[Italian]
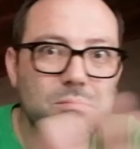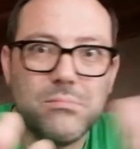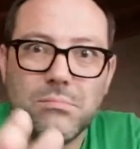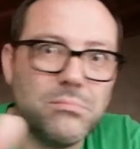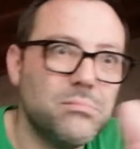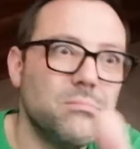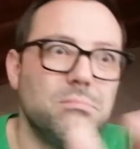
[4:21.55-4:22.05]

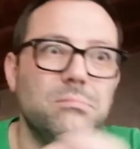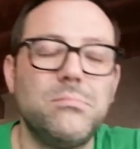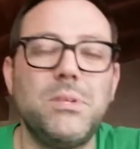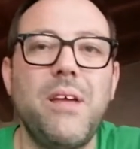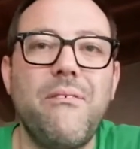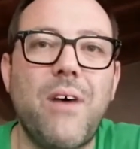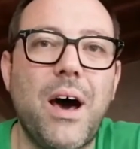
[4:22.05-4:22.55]
mm,
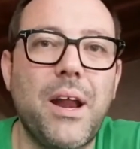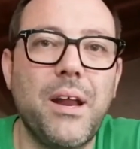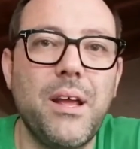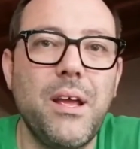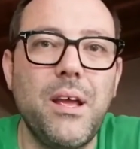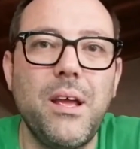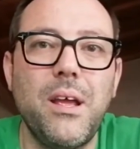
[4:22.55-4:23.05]
nei
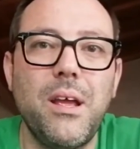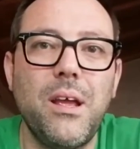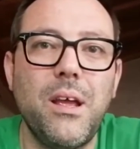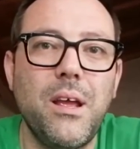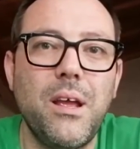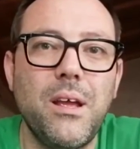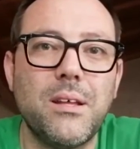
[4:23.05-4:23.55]

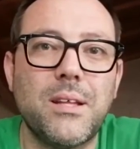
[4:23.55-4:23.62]
vari,